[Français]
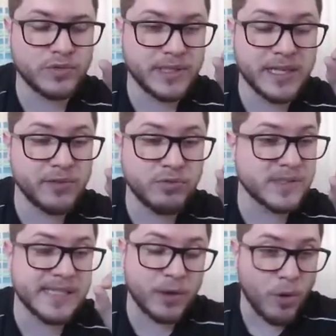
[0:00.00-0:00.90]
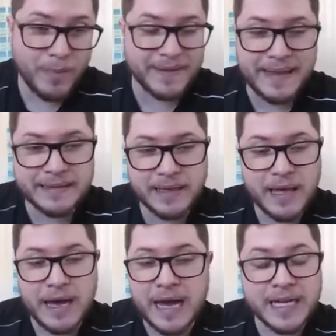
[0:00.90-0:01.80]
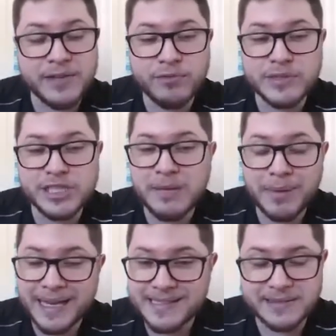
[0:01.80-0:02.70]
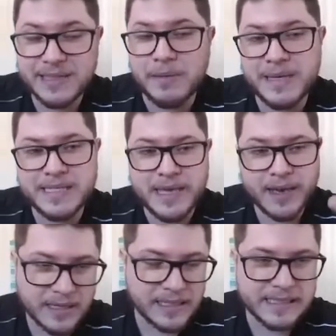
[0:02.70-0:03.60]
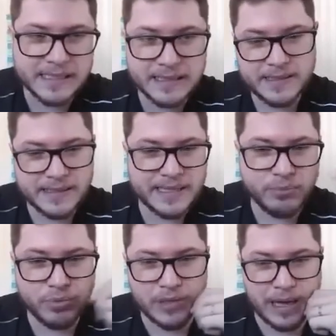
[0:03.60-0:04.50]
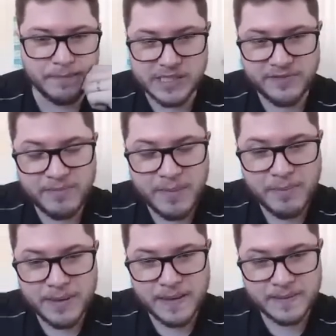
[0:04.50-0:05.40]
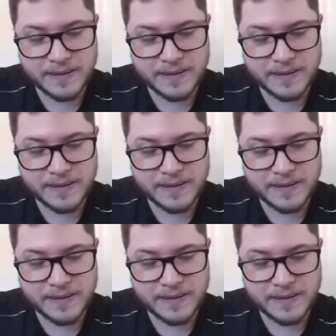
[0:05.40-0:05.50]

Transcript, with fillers: des niveaux zéro peut-être à un niveau déjà presque intermédiaire en lisant cet book là Vous avez même euh,